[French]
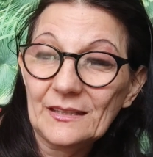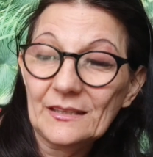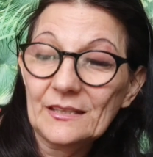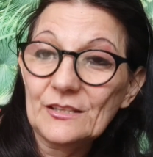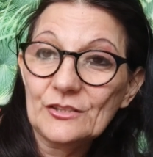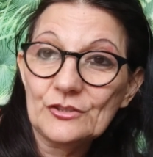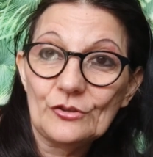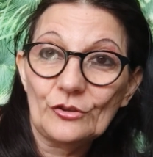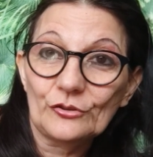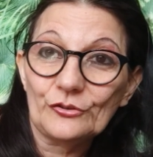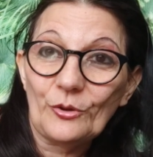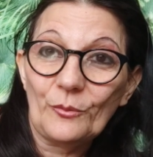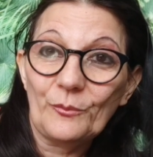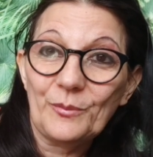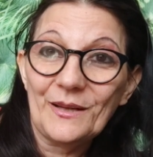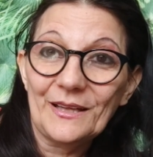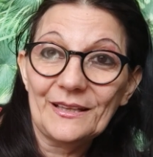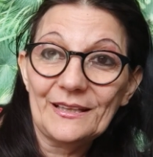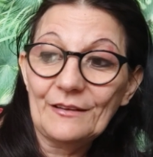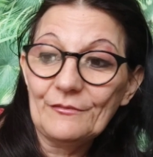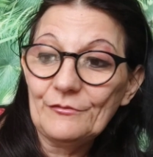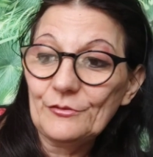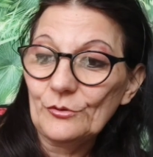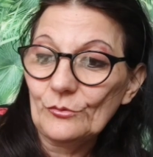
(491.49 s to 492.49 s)
J'entends plein
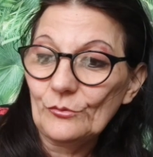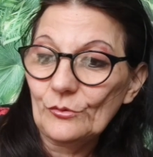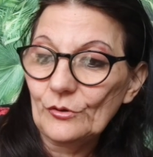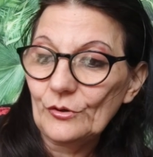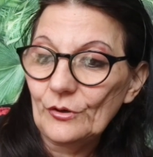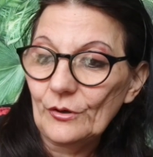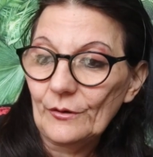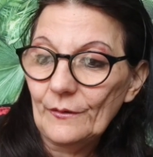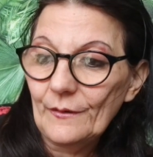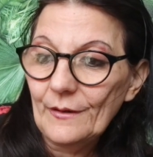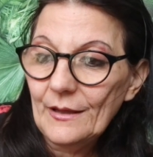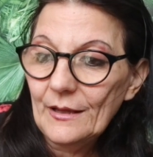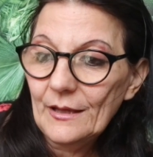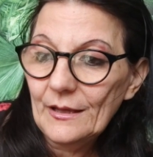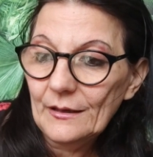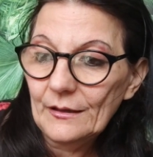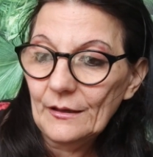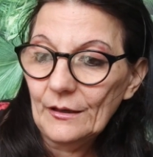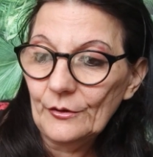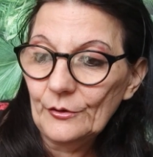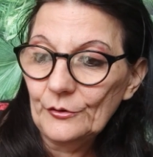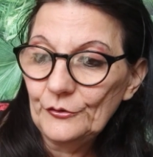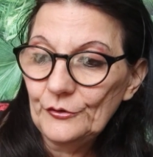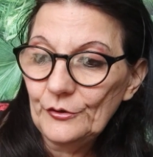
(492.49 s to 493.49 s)
d'avions, quoi.
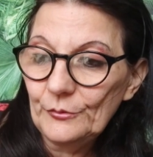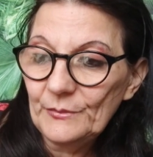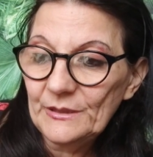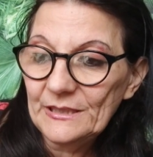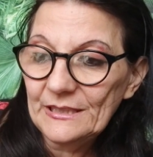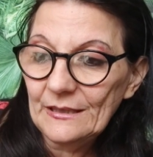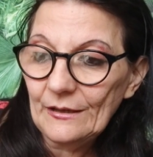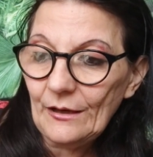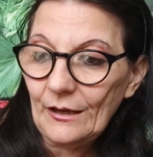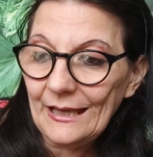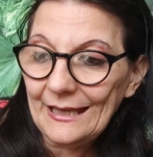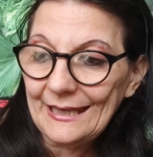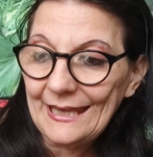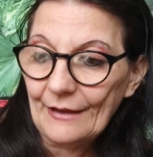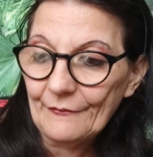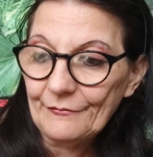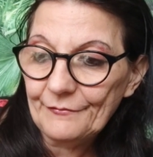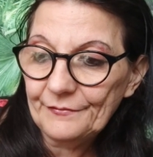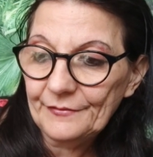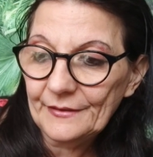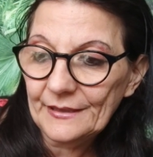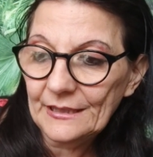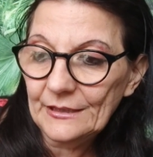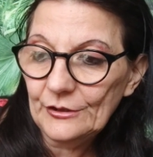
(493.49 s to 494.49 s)
Euh, une demi heure à
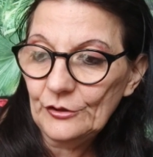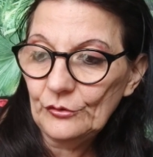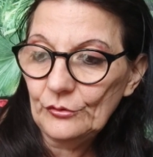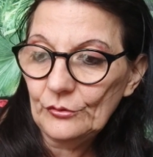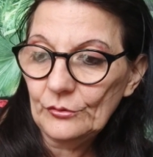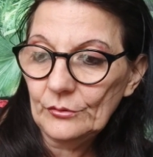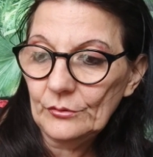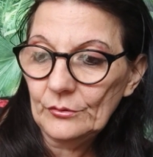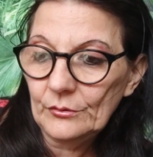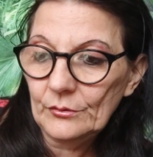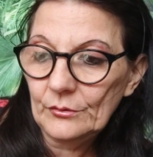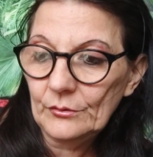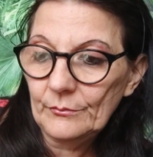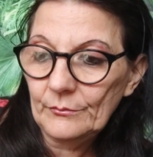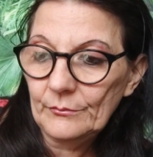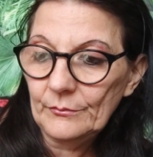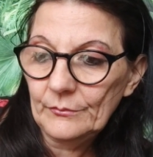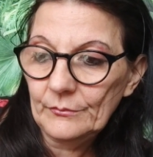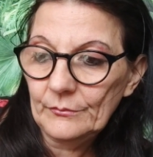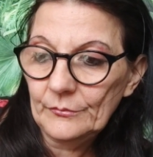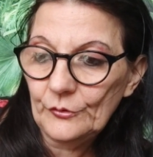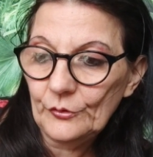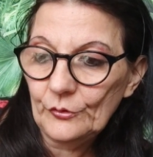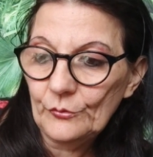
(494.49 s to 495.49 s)
café de,
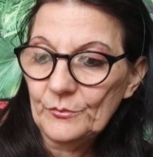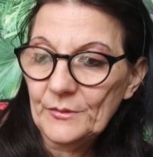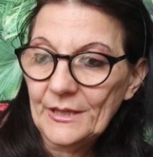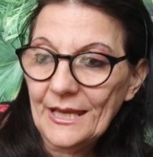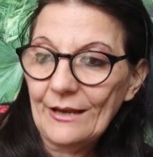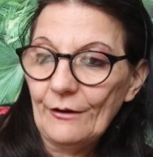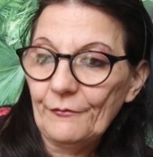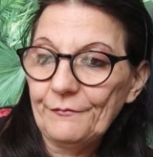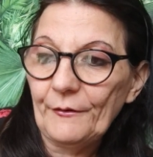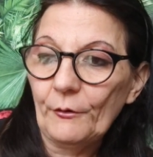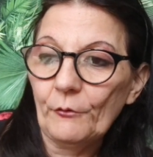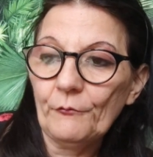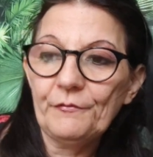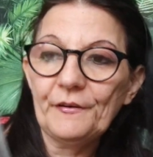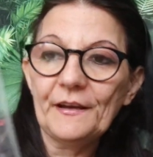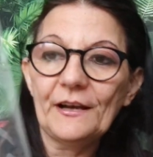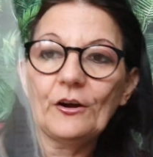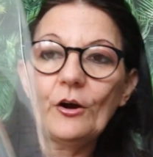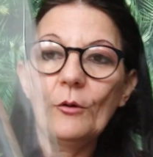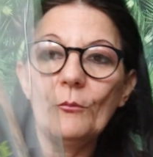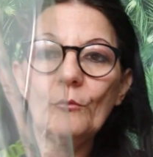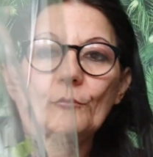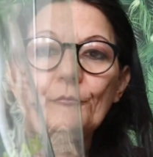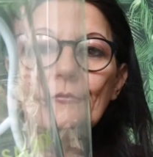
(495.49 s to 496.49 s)
miel. Enfin, on fait
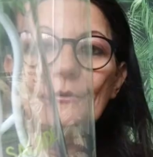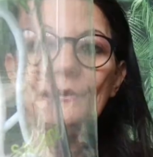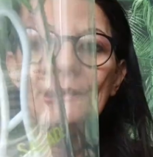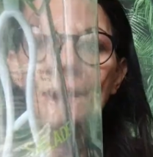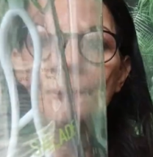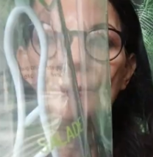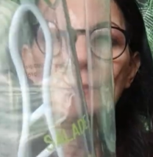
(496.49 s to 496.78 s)
comme on veut. Il y a